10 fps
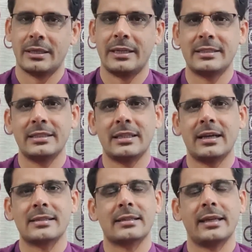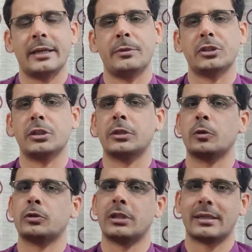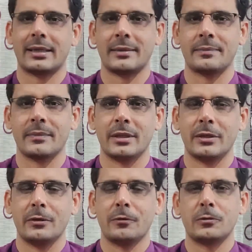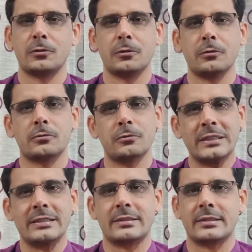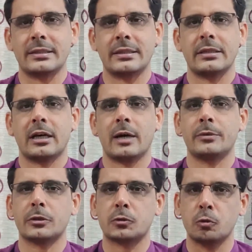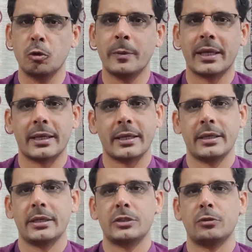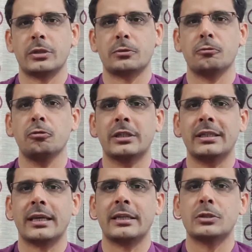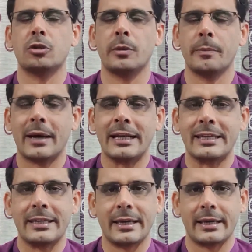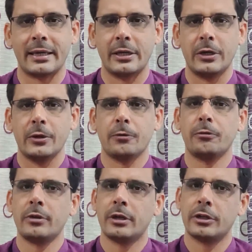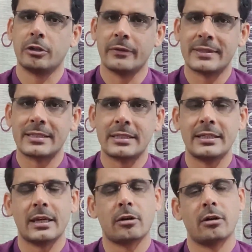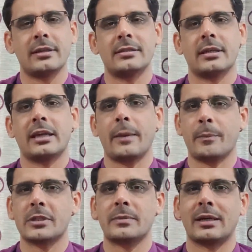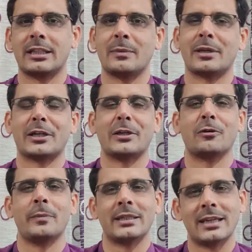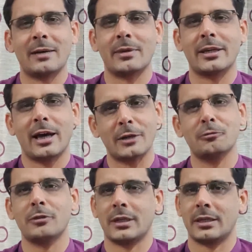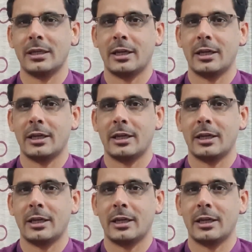ठीक इसी तरह आजकल एडमिशन का दौर चल रहा है और जो स्टूडेंट्स अब तक स्कूल में रहे जिन्होंने स्कूल की दहलीज को भी पार किया है और यूनिवर्सिटी या कॉलेज के कैंपस में कदम रखने को बेताब हैं आतुर हैं